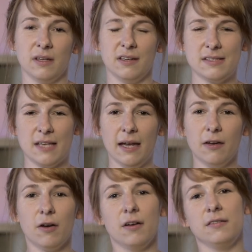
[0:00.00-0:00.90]
Ich
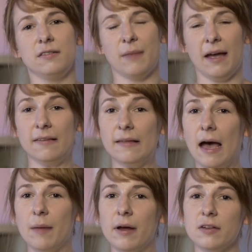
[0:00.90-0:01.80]
zeige euch die meisten
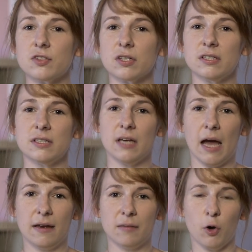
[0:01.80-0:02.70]
Arbeitsschritte
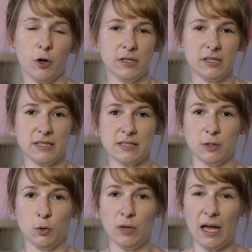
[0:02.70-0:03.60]
an dem
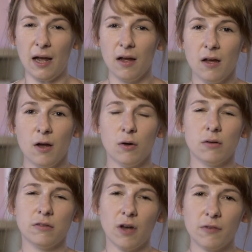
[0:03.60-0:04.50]
Eulenkissen Kuller
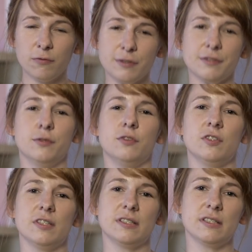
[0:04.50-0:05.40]
und dort, wo es
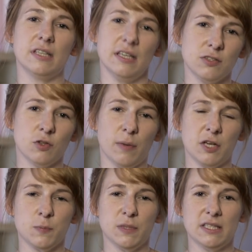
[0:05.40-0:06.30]
nötig ist, gehe ich
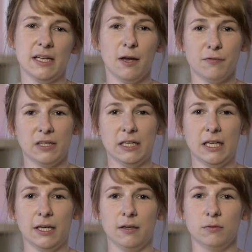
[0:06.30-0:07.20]
nochmal speziell auf den
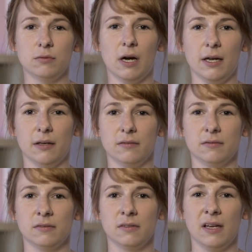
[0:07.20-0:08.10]
kleinen Lu ein.
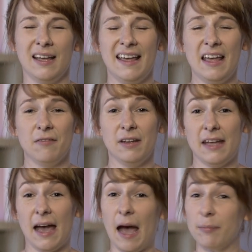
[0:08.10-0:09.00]
Wenn
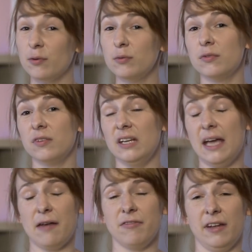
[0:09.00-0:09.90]
ihr absolute
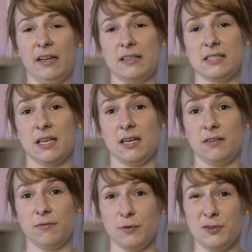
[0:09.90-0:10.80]
Nähanfänger
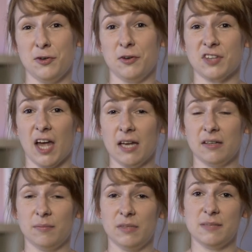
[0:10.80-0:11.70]
seid, würde ich euch
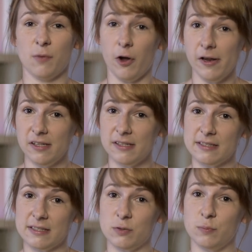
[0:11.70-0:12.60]
raten, mit dem
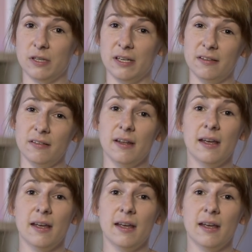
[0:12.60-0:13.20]
Eulenkissen zu beginnen,